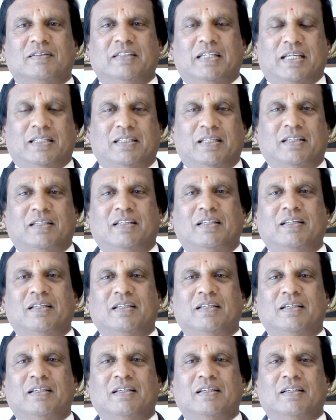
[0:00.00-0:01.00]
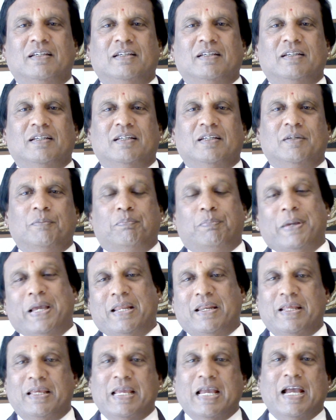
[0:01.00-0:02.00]
எது
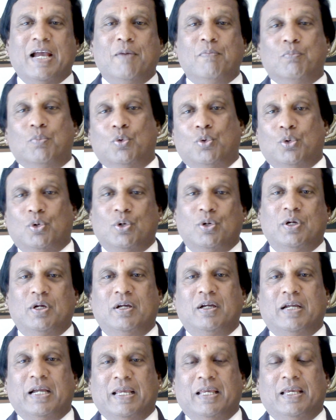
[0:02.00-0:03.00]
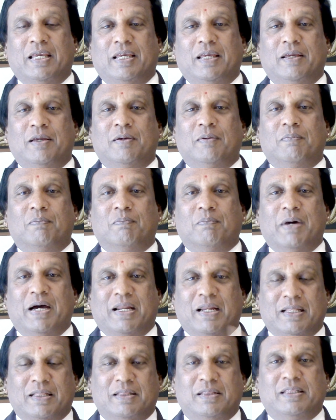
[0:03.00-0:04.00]
பெரிய முருங்கை
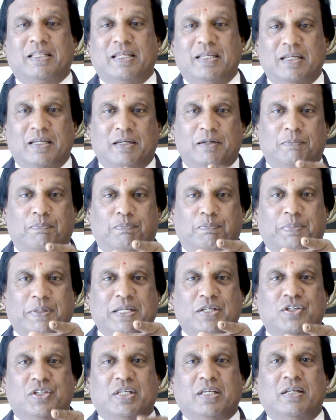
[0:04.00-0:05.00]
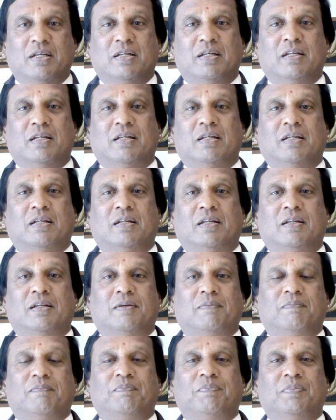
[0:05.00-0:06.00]
மரத்தின் பிசின்
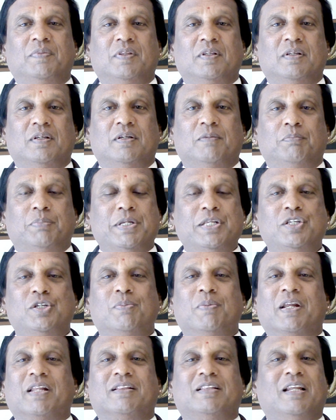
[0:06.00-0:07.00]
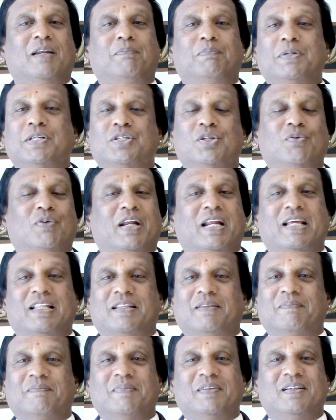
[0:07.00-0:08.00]
பிஞ்சு மரத்தில் பிசின் வராது
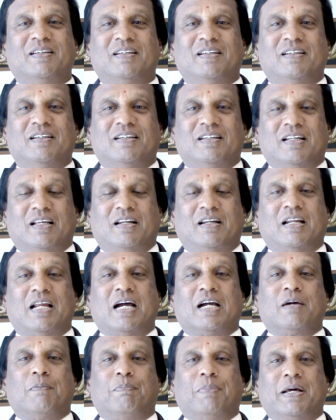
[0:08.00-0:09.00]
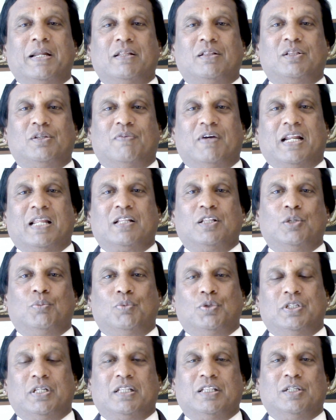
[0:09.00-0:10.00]
நன்றாக பருத்து வளர்ந்து
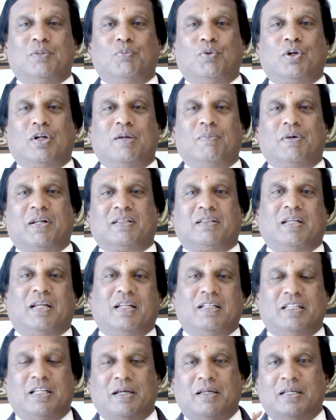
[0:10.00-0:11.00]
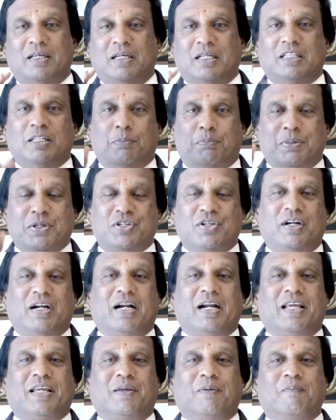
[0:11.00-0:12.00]
முதிர்ந்த முருங்கை மரத்தில் இருந்தால் இந்த பிசனு
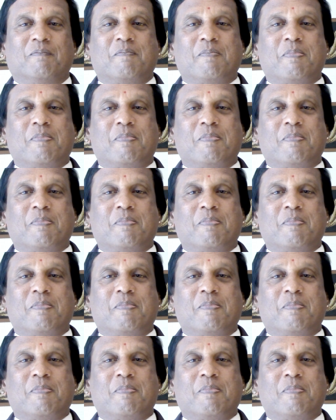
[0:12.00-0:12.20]
கிடைக்கும்